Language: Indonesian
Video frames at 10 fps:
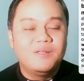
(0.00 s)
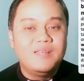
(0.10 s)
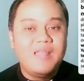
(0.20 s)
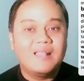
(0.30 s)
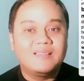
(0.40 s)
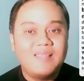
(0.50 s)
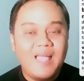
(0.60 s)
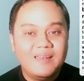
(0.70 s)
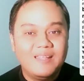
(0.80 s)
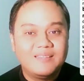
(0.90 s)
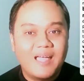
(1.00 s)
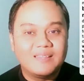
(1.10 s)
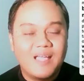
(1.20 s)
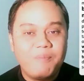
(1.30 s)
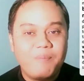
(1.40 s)
datang di
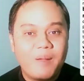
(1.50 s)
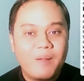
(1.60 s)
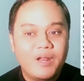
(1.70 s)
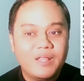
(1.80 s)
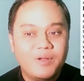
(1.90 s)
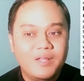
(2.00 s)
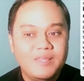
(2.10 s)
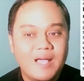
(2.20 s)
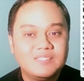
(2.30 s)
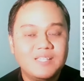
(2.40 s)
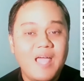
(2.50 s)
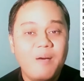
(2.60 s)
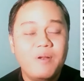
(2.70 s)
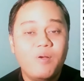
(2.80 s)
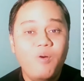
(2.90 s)
tengah-tengah para murid-murid yang
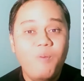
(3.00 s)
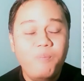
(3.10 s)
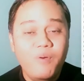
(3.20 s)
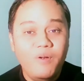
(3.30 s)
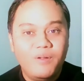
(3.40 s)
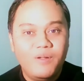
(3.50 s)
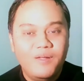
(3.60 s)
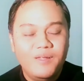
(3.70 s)
sedang berkumpul